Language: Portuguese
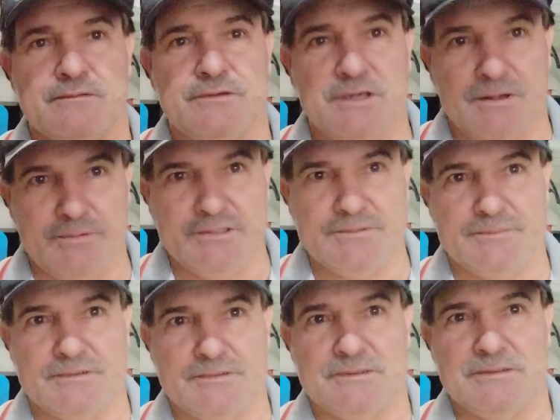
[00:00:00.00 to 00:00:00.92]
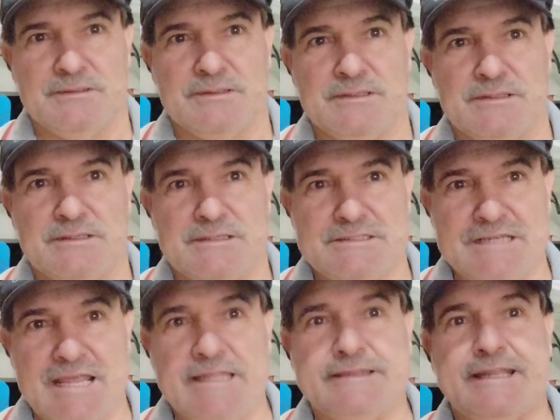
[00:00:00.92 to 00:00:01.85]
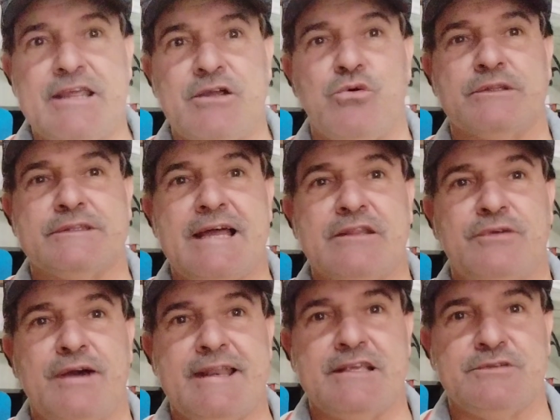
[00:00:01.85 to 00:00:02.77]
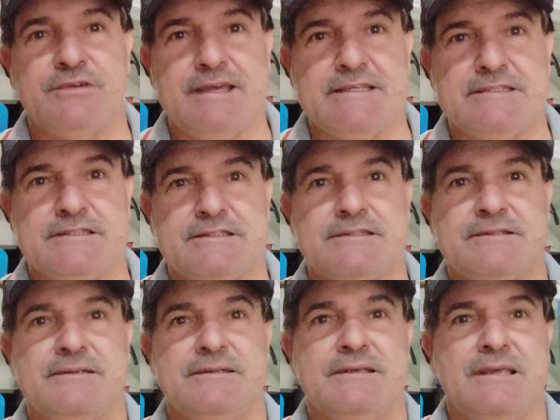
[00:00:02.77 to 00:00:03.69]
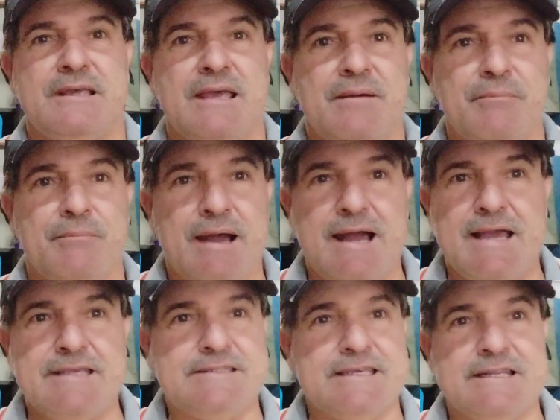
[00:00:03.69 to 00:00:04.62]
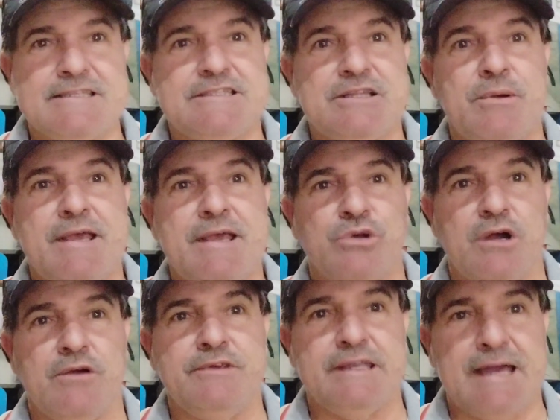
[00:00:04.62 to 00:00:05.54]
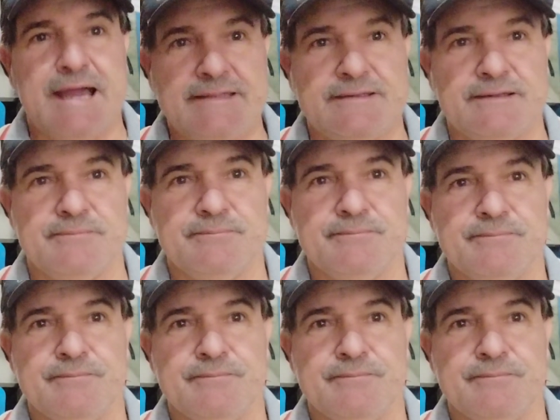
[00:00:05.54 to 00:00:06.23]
Viu, meus irmãos? Já entrei em contato várias vezes, mas eles não resolvem nada.